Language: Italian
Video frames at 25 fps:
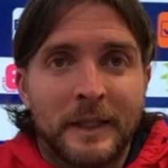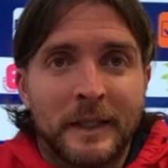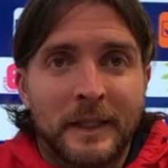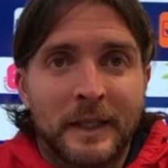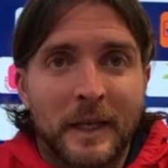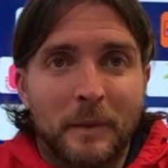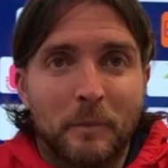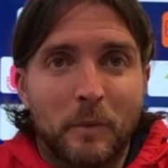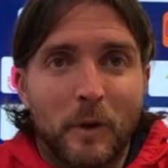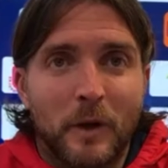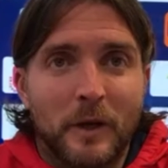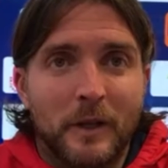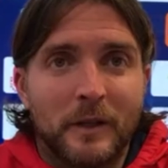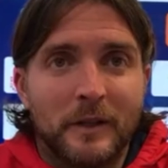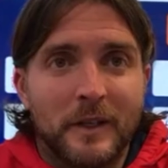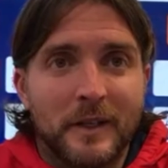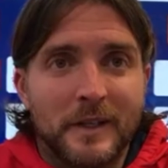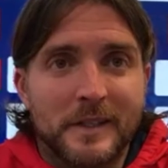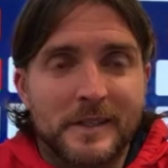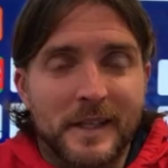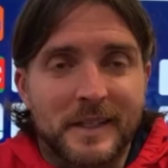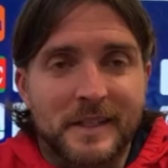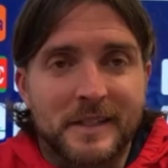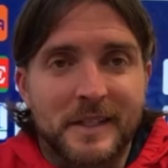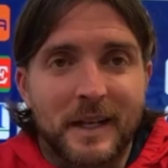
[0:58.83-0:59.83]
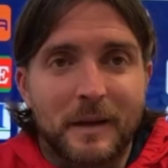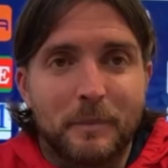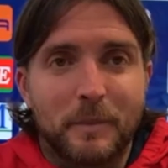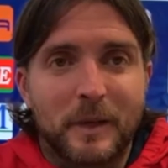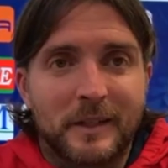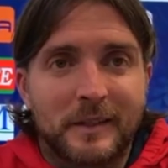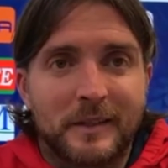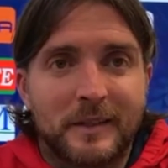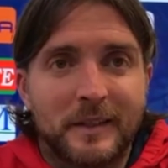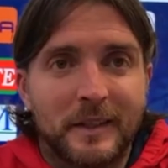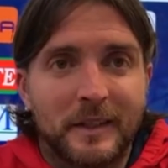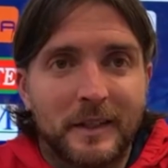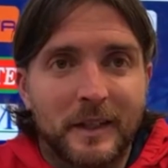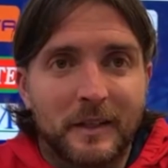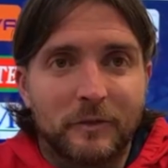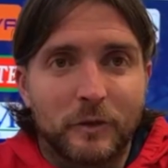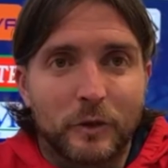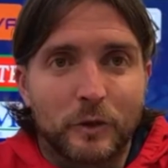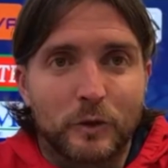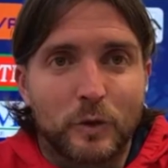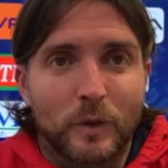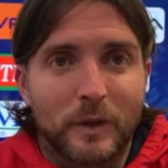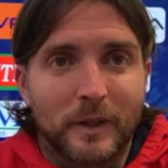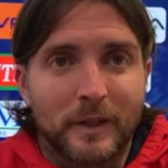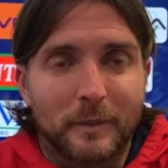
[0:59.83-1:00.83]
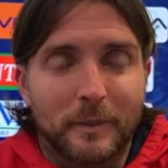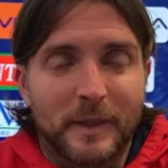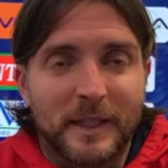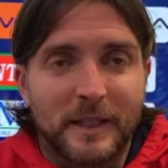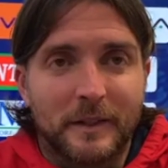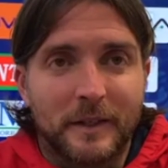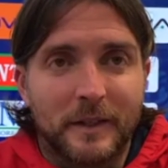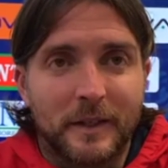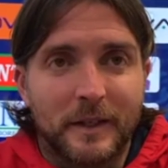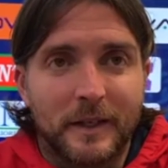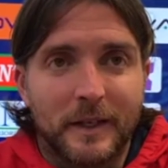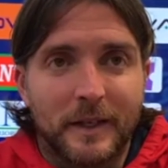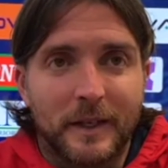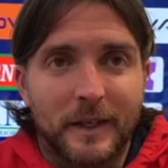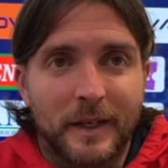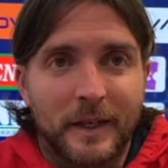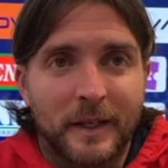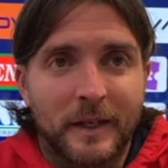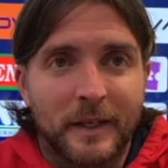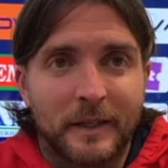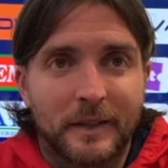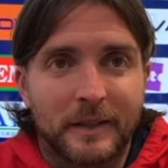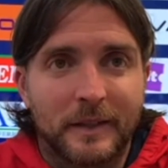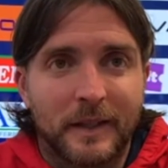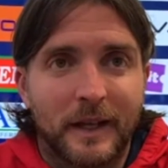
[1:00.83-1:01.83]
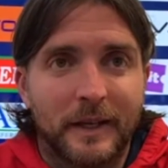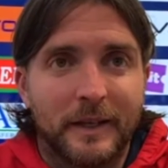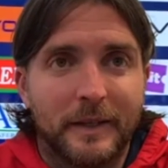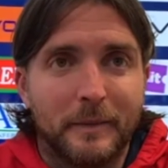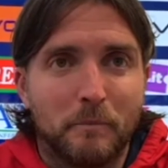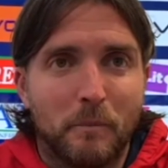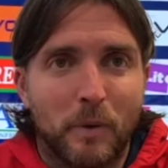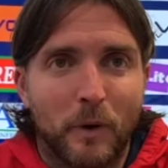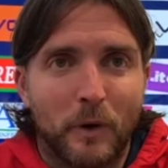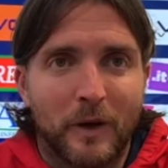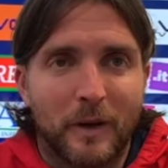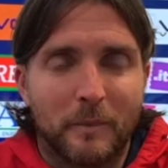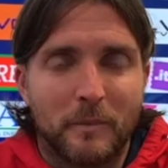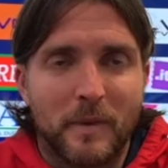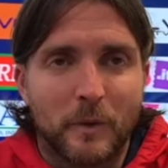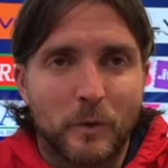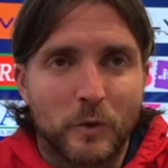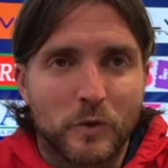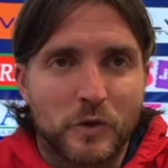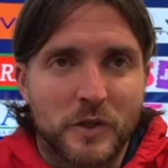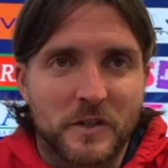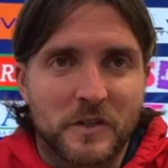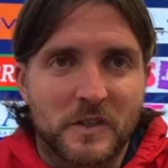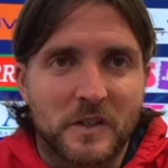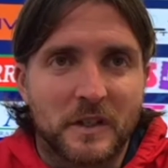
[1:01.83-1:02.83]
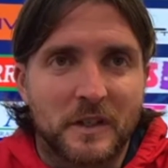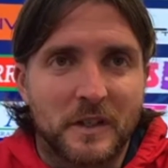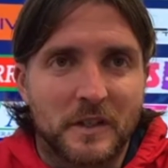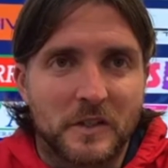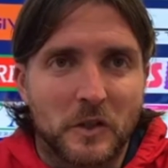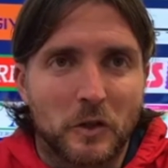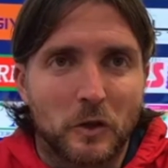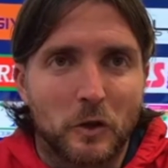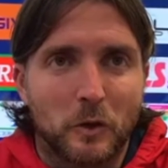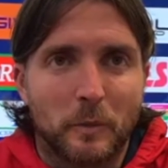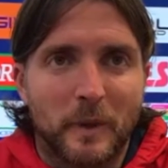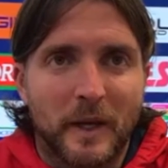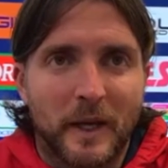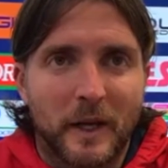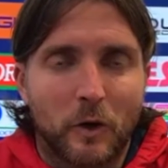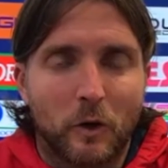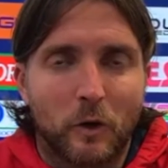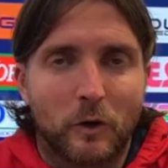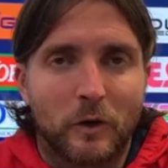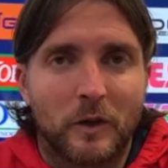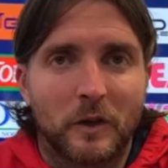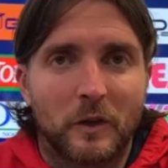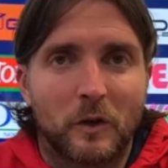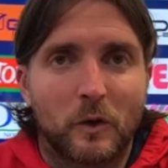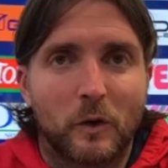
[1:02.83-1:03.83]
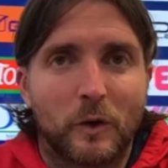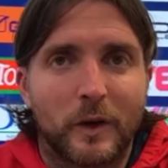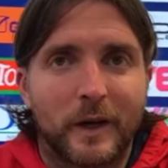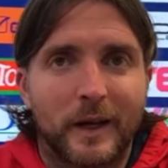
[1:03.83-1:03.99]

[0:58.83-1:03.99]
che poi indirizzasse la partita, fortunatamente da lì in poi l'abbiamo gestita secondo me con, con